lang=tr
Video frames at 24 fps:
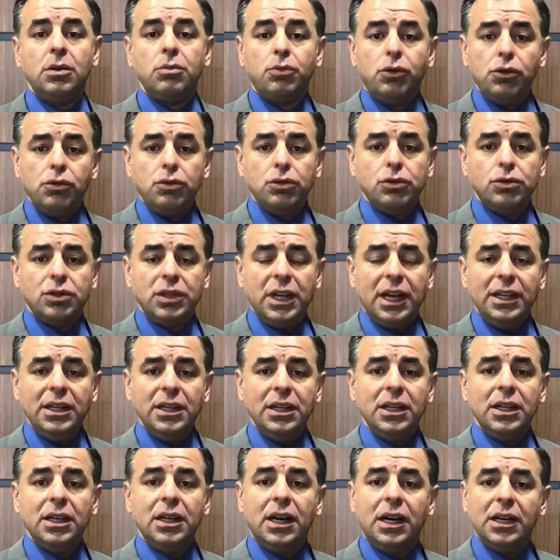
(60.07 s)
Bu
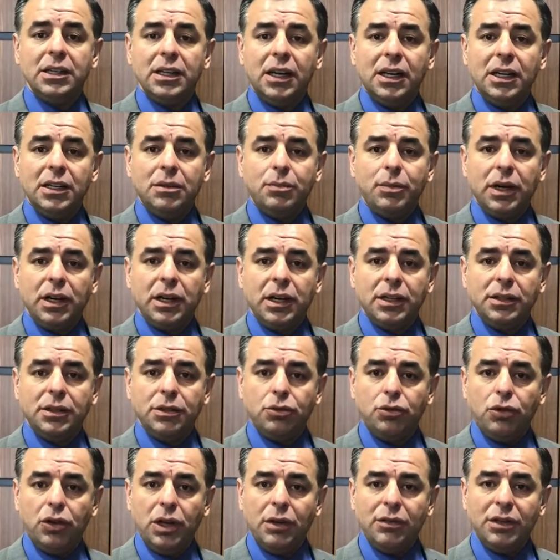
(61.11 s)
yüzden Adalet Bakanı'nı
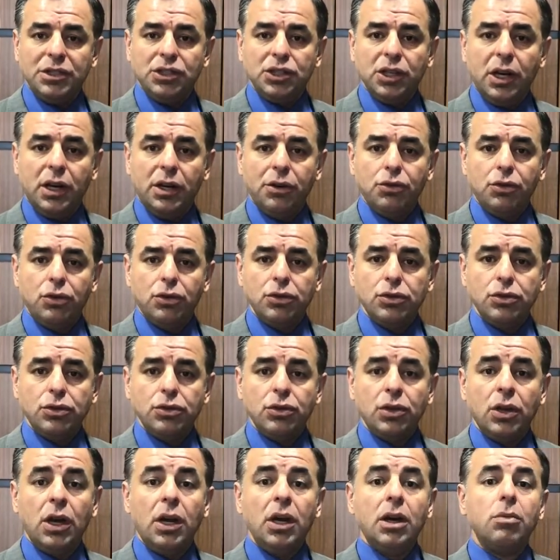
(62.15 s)
göreve çağırıyoruz.
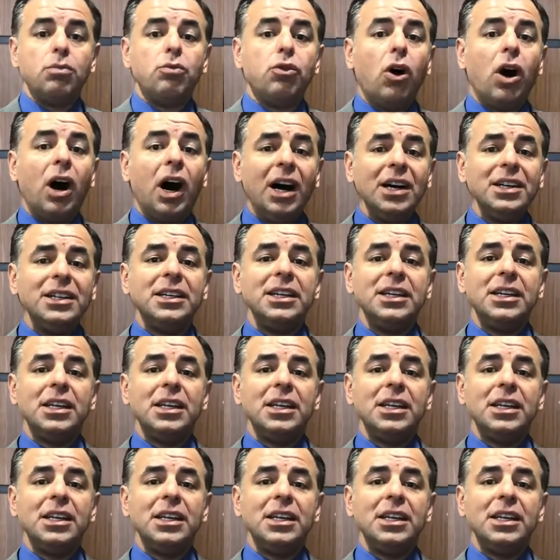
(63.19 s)
Bu hak